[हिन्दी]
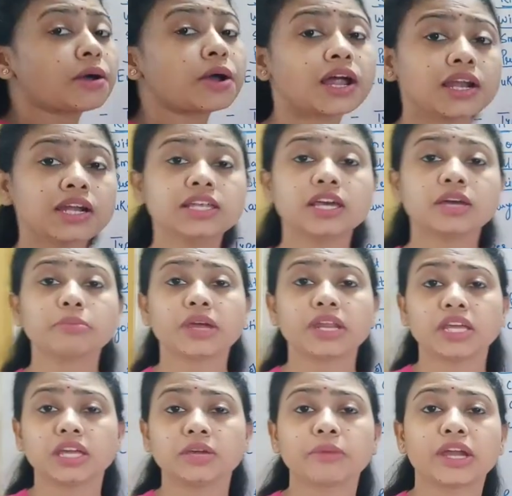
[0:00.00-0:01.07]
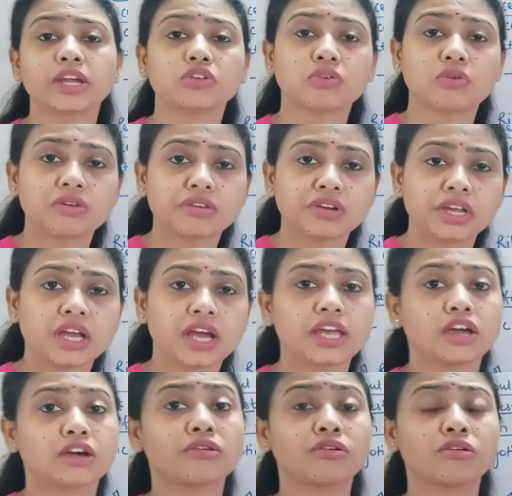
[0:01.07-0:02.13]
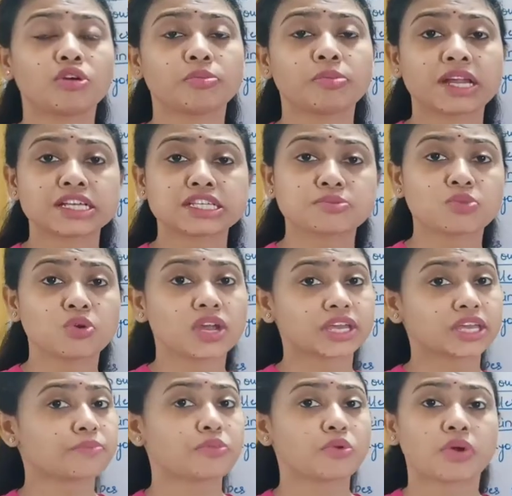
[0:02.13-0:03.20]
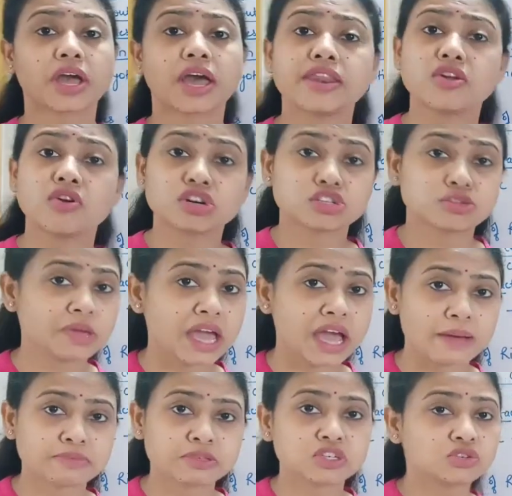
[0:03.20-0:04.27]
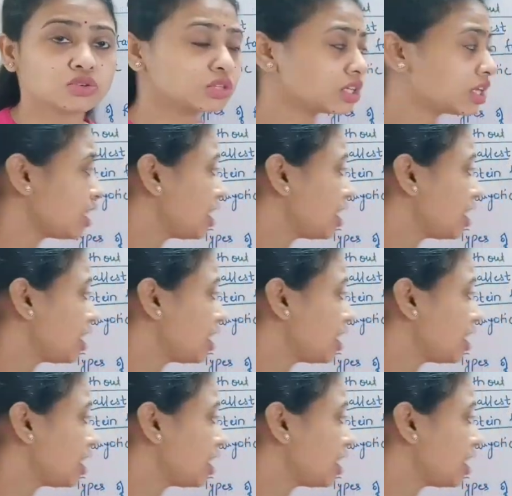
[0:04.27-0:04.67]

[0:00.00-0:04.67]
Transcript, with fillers: अर्लियर मैंने माइटोकॉन्ड्रिया या क्लोरोप्लास्ट बोला कि प्रोकैरियोट्स में एबसेंट होते